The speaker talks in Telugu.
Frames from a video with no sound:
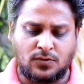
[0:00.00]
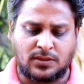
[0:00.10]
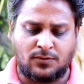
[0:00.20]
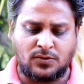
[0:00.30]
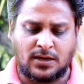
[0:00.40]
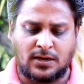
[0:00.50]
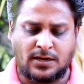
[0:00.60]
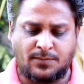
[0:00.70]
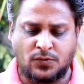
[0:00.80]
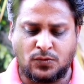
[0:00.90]
కొత్త ఓటర్ల
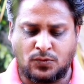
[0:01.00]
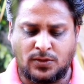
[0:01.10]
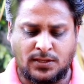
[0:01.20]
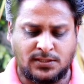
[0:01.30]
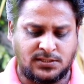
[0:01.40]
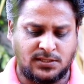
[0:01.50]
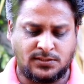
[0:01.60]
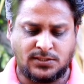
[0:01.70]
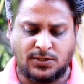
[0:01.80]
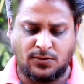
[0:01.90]
నమోదుకు ఈసీ
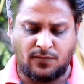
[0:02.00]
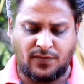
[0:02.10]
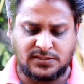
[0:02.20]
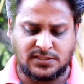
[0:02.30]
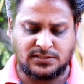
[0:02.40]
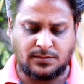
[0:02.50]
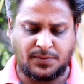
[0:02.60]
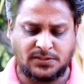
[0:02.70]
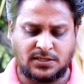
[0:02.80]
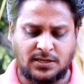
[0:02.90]
షెడ్యూల్ ఫిక్స్ అని
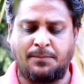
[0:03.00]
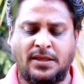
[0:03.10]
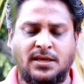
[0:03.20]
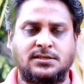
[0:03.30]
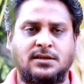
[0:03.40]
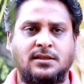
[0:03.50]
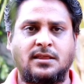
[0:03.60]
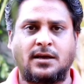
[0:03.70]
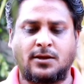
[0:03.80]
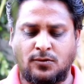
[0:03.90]
చెప్పేసి అన్నారు అప్లికేషన్ల
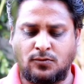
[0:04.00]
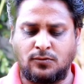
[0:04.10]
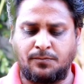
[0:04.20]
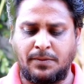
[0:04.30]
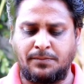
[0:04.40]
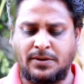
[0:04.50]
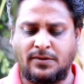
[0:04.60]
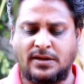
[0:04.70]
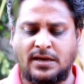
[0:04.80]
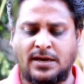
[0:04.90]
దాఖలకు
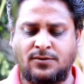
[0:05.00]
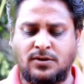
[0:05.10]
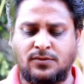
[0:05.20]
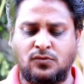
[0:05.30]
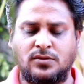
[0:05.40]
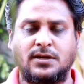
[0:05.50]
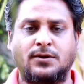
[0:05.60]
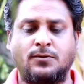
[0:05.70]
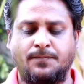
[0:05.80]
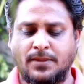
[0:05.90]
ఫిబ్రవరి ఆరున
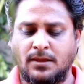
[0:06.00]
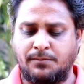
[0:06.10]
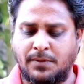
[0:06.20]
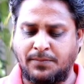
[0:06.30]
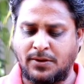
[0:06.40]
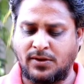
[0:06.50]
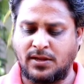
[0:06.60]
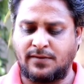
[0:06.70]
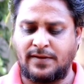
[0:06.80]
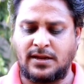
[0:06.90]
తుదిగడు
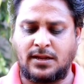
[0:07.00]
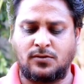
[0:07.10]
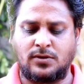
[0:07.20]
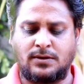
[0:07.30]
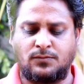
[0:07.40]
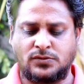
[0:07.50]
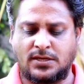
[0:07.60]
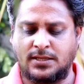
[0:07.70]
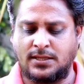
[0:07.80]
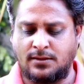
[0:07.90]
ఫిబ్రవరి ఇరవై నాలుగున
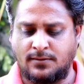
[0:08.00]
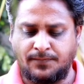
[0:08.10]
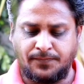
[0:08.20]
ముసాయిదీ